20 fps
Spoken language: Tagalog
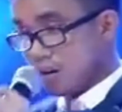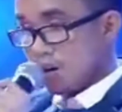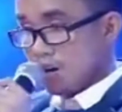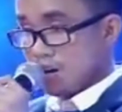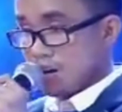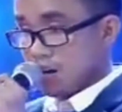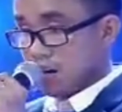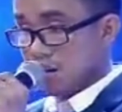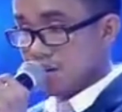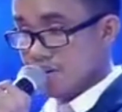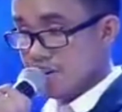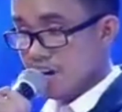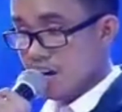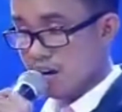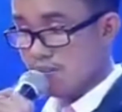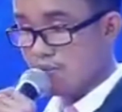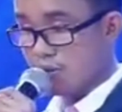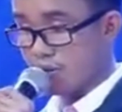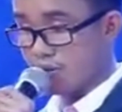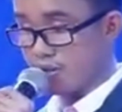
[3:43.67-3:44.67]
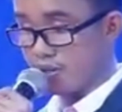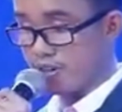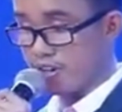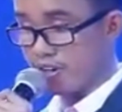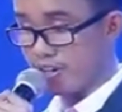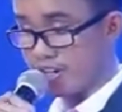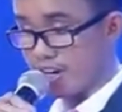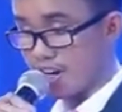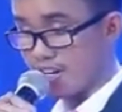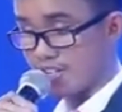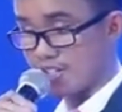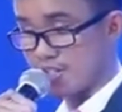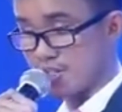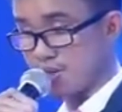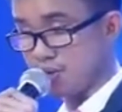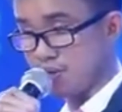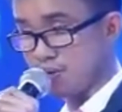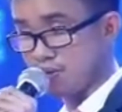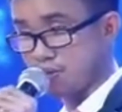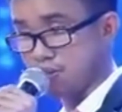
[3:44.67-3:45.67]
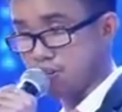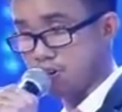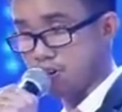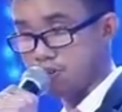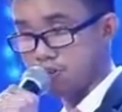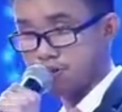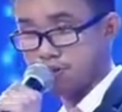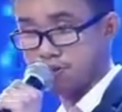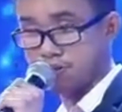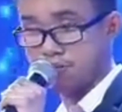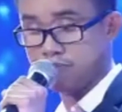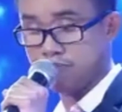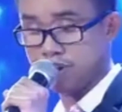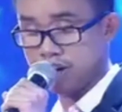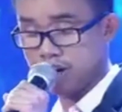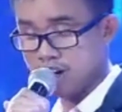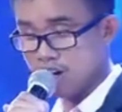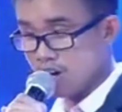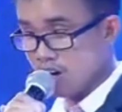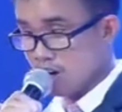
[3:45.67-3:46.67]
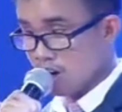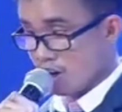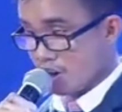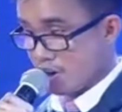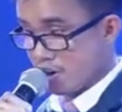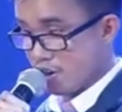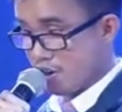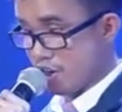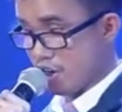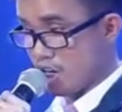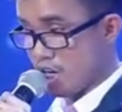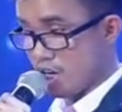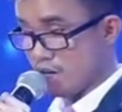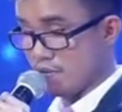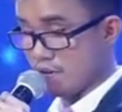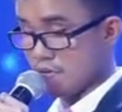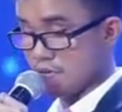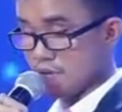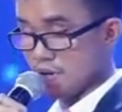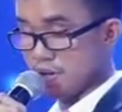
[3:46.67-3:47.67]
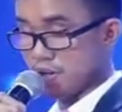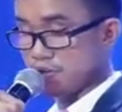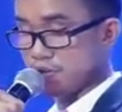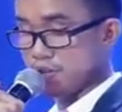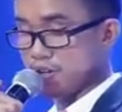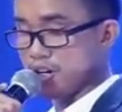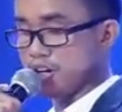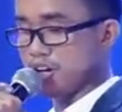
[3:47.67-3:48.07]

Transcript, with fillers: Talagang nakakamangha ang talento ng ating idol na si Carl Malone Montecido.